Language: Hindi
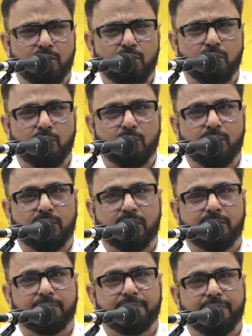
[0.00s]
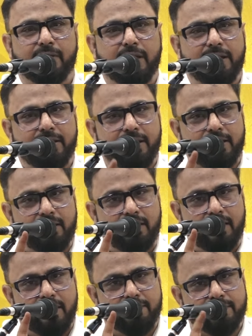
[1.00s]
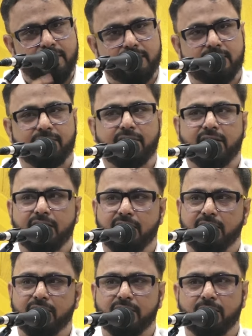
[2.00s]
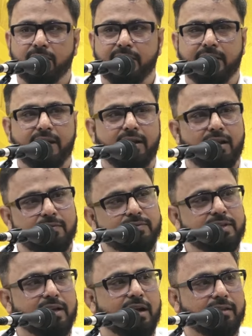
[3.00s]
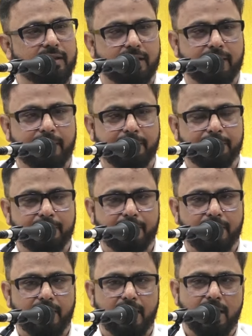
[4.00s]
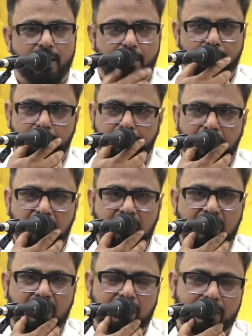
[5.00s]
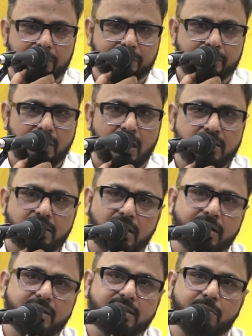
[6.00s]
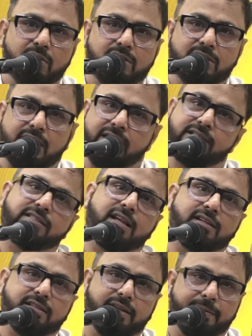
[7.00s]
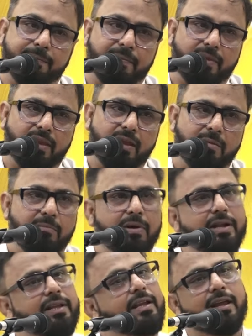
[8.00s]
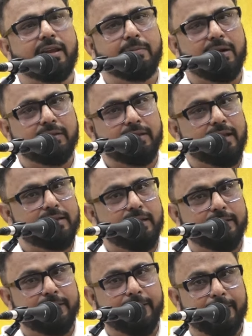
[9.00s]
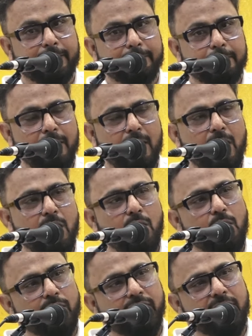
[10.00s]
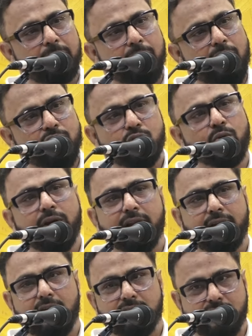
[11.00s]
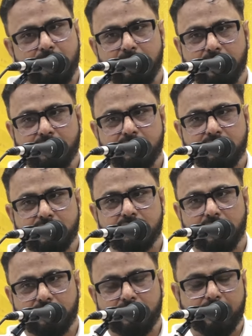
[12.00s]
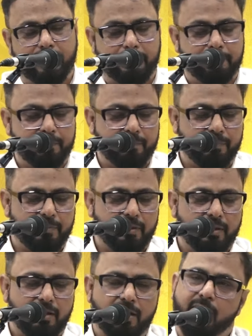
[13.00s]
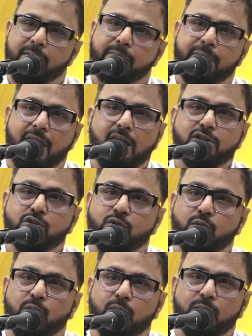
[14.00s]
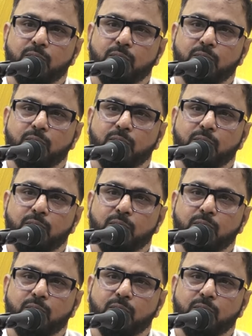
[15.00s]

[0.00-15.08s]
तो एक एक लफ्ज़ से इस्तेफादा करता हूँ एक एक लफ्ज़ सिखाता है बहुत आसानी से बहुत सहजता से बड़ी गहरी बात कह जाते हैं और ये बरसों के रियाज के बाद ये चीज़ आती है प्यास को